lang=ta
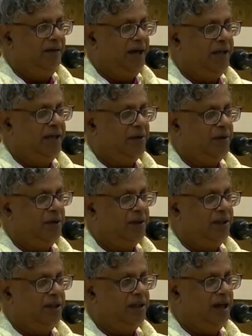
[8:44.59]
வாங்கி
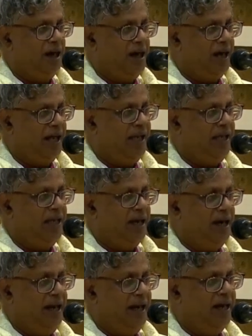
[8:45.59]
கொடுத்து ஆடை
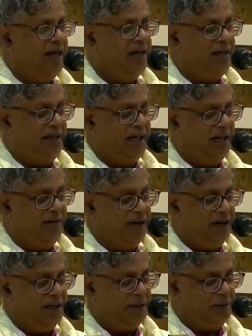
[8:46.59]
அணிகலன் என
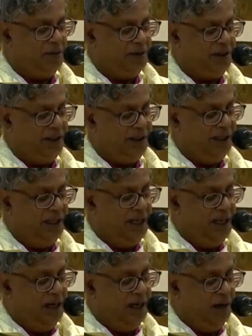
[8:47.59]
வாங்கி கொடுத்து
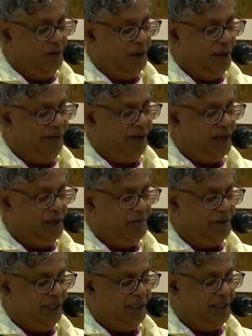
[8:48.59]

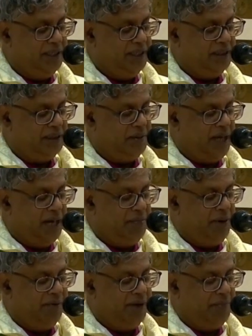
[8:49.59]
உதவிகளும் செய்து தம்முடைய
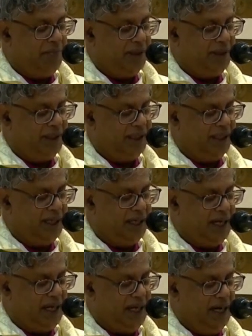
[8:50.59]
அன்பை வெளிப்படுத்தி
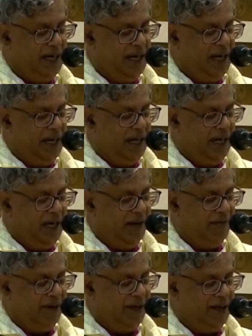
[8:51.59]
இருக்கின்றார்
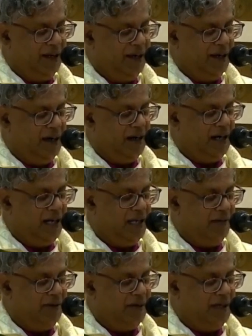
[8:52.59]
எனவே
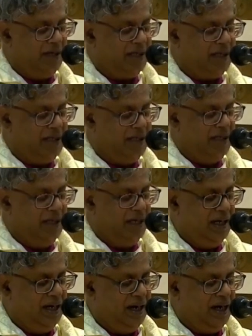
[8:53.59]
ஆயர் அவர்களுக்கு
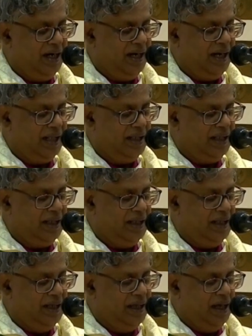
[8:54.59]
நான் எனது
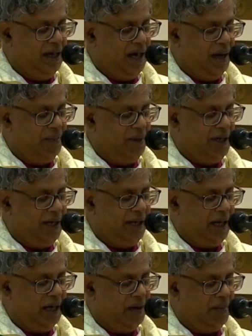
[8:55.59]
அன்பின்
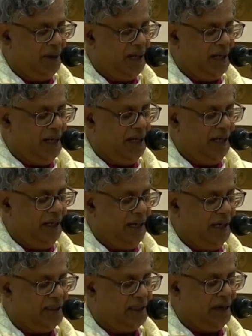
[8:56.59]
அடையாளமாக
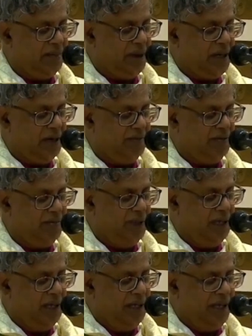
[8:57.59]
என் சார்பாகவும்
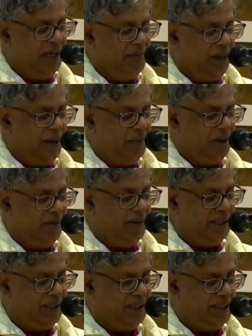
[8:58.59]
என்
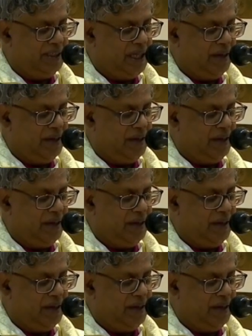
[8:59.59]
மறைமாவட்டத்தின்